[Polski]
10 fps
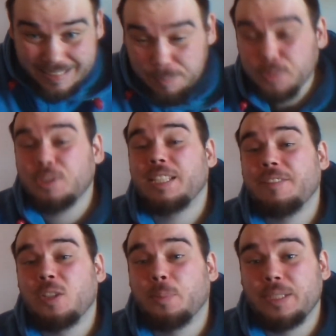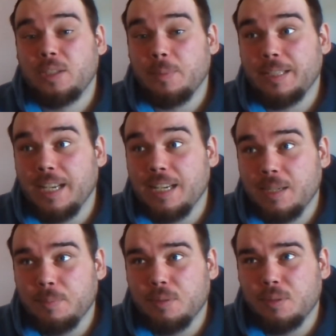Pozostawię to bez
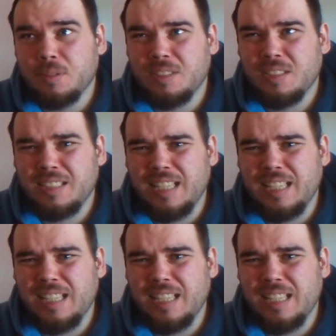komentarza, bo z